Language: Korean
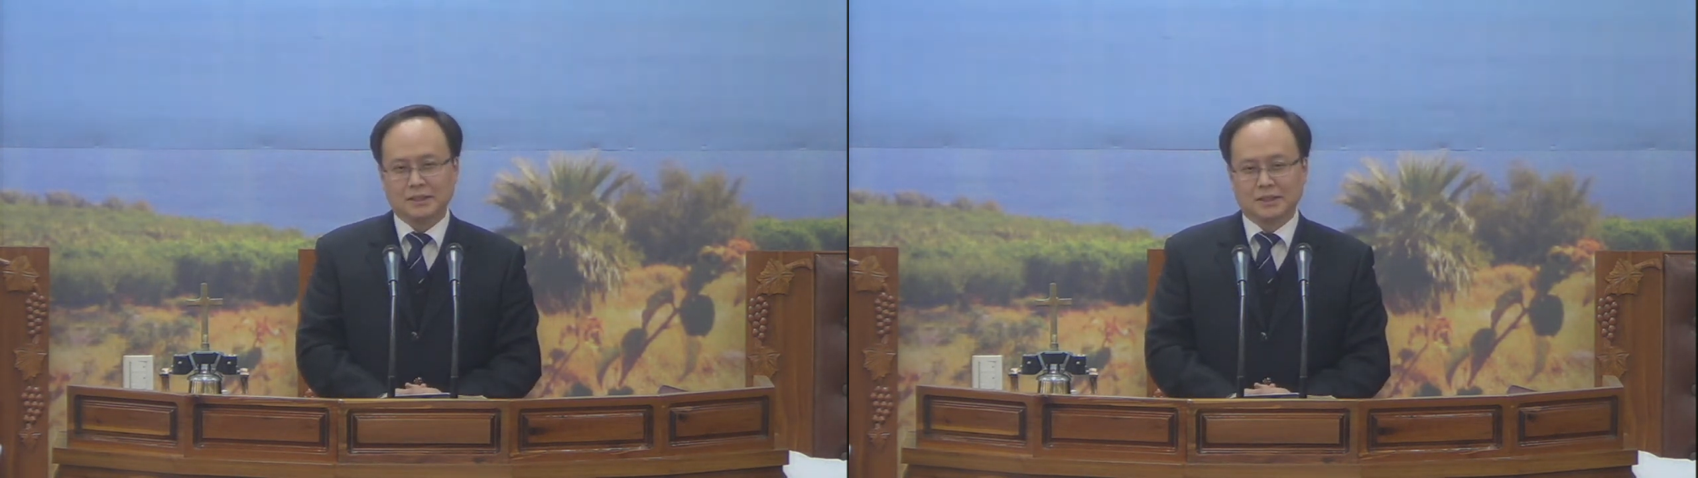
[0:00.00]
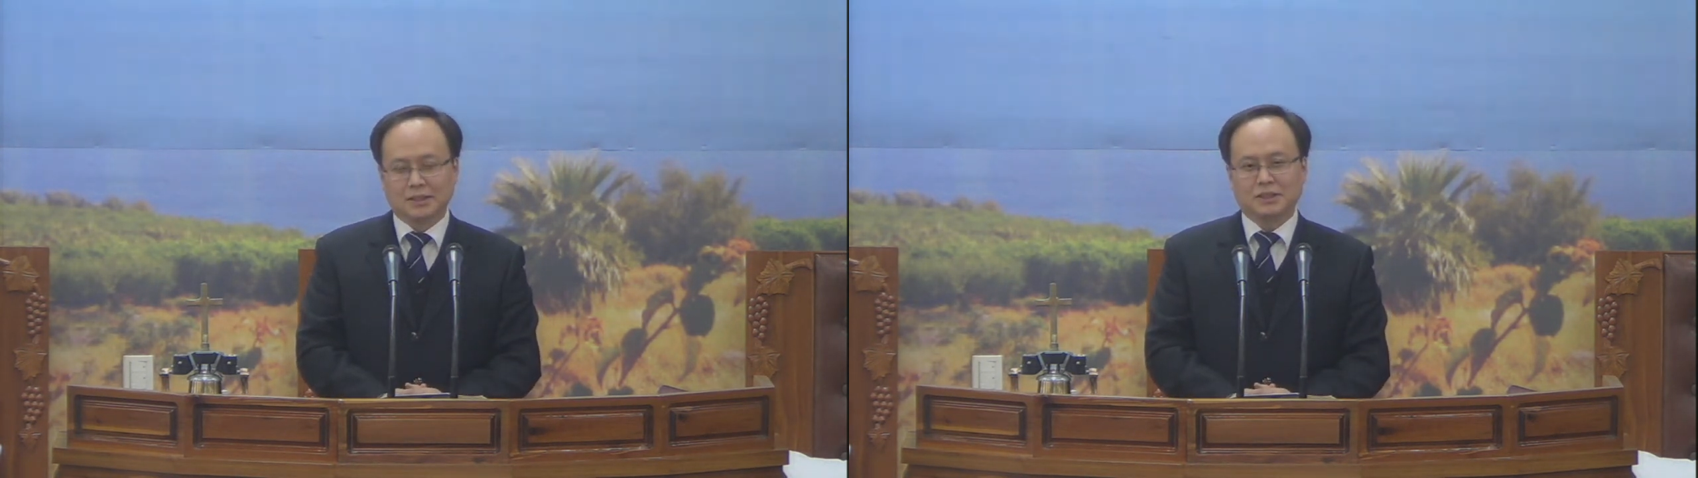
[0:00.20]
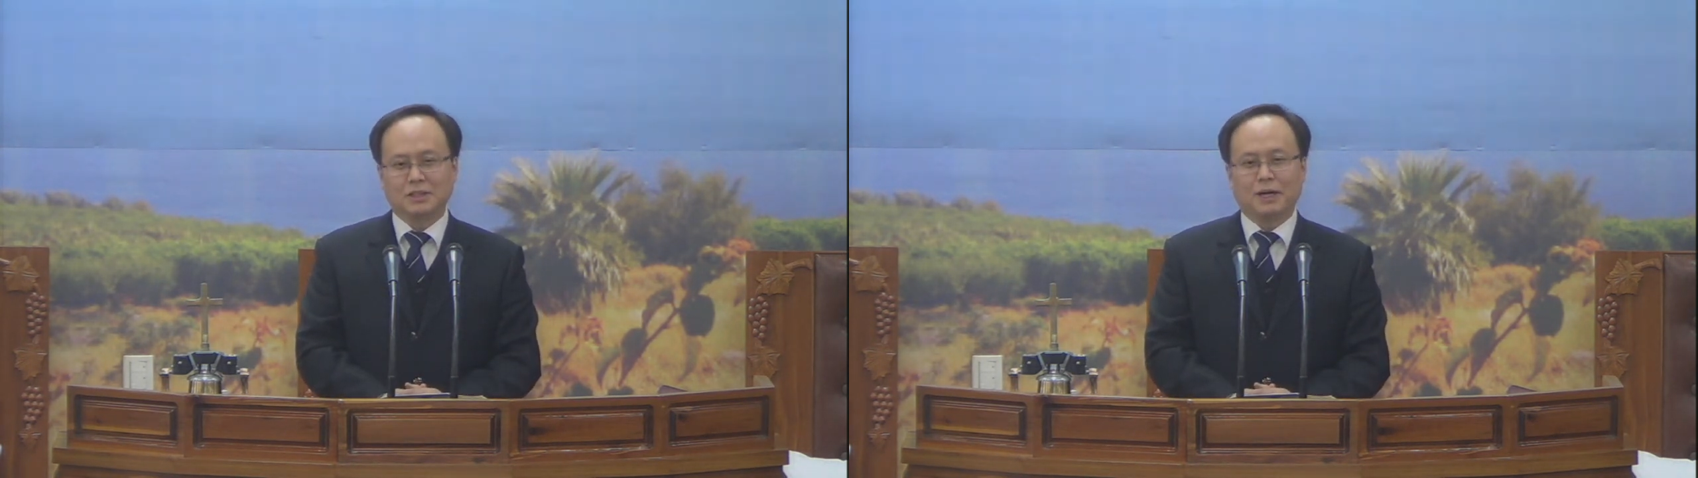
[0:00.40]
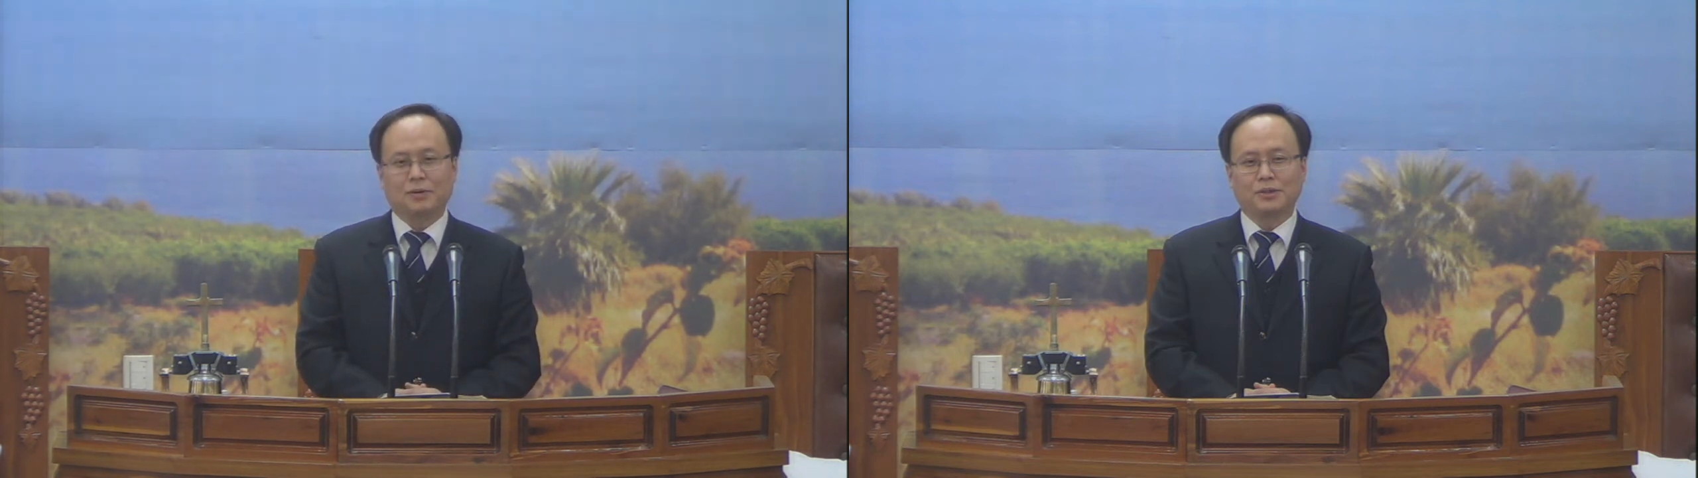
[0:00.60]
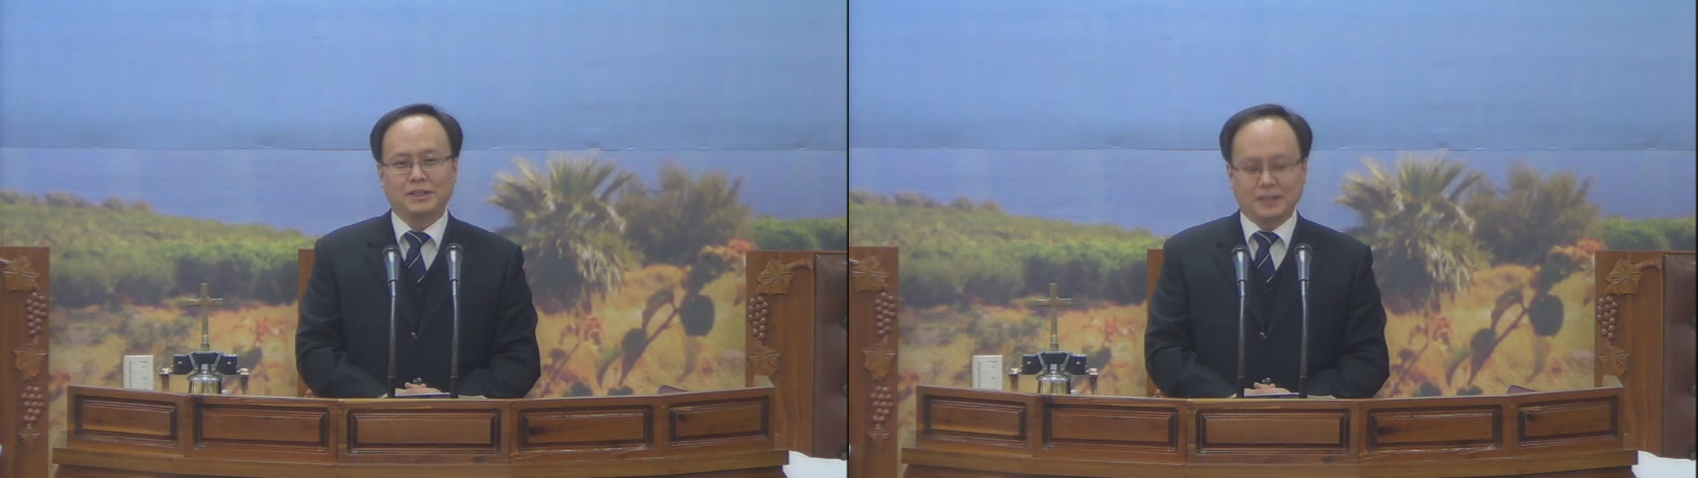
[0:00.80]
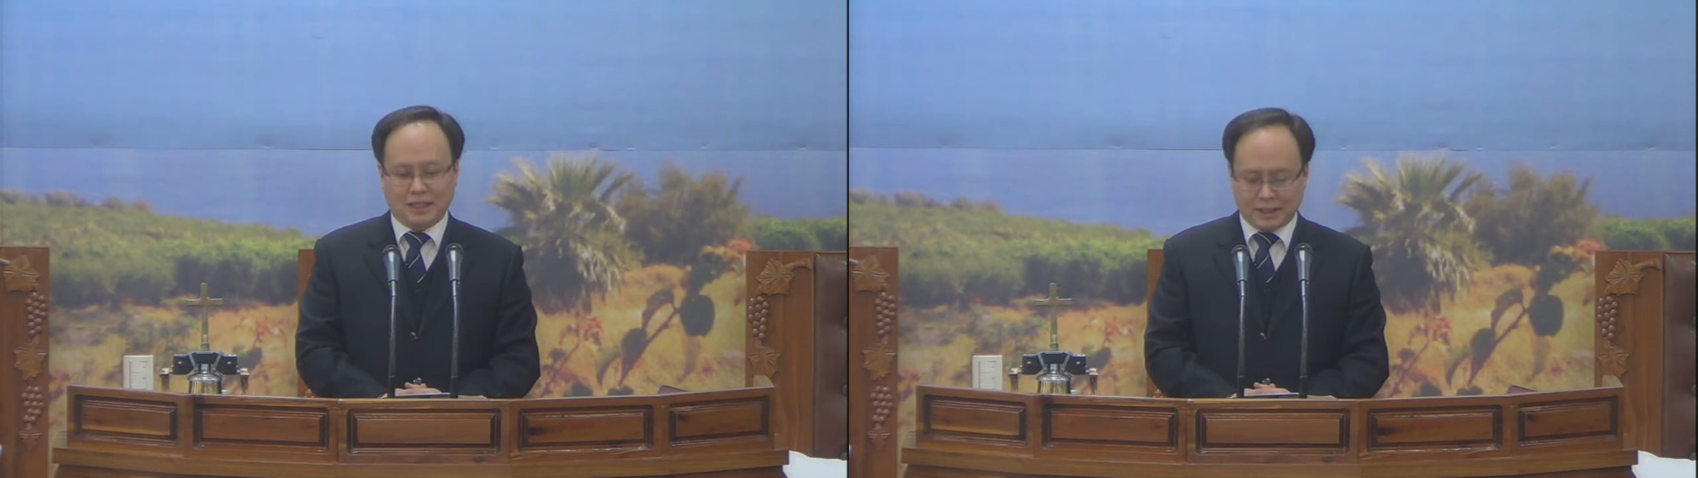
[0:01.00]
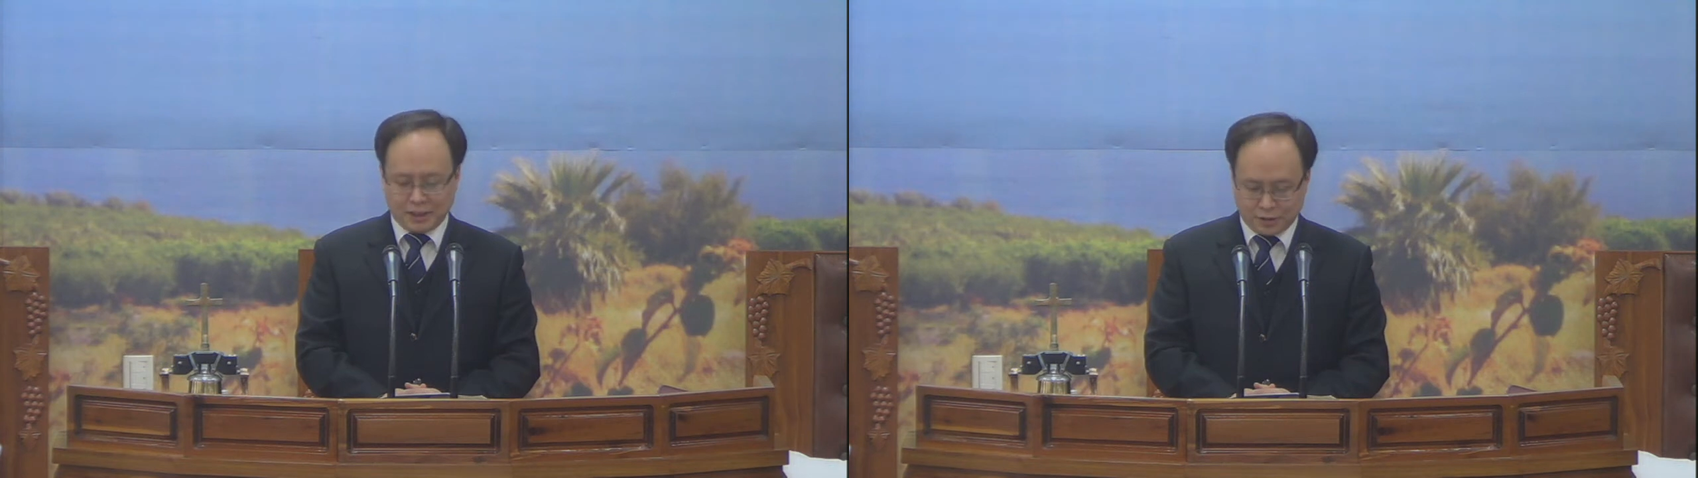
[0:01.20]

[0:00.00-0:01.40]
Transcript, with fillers: 그것이 바로 신앙의